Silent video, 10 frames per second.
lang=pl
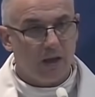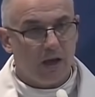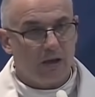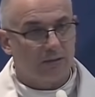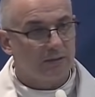
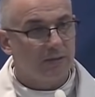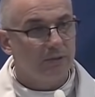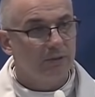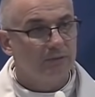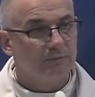A
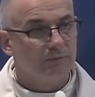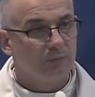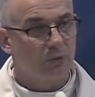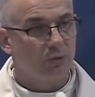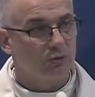chcemy
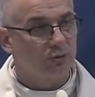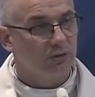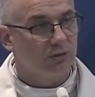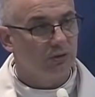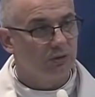
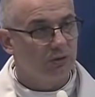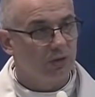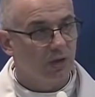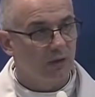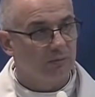prosić,
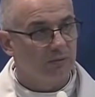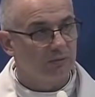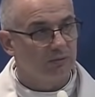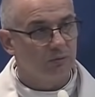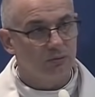aby
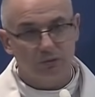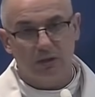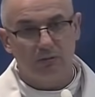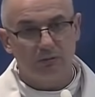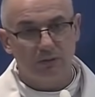Bóg
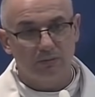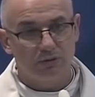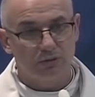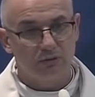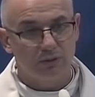dał nam
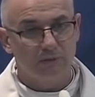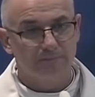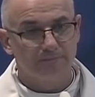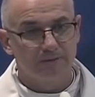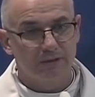siłę
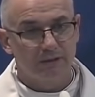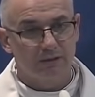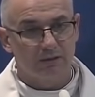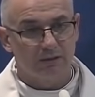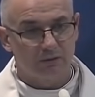
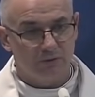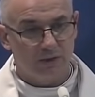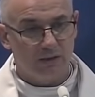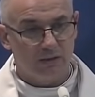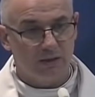
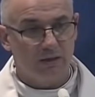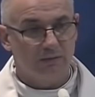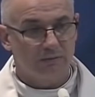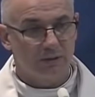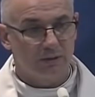
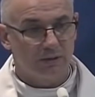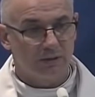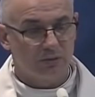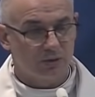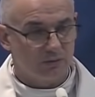trwania
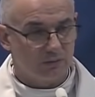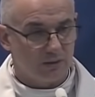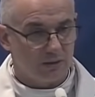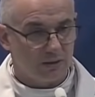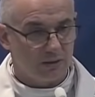przy
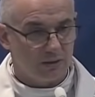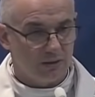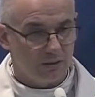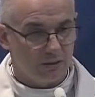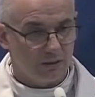
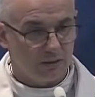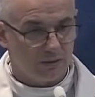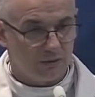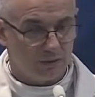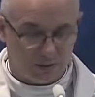Ewangelii,
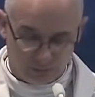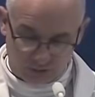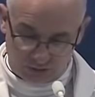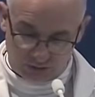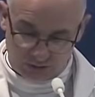trwania
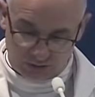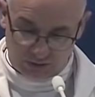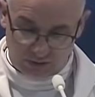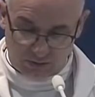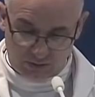przy
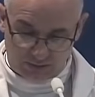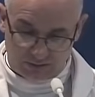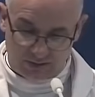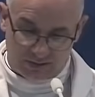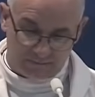Jego
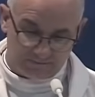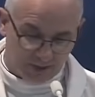Matce.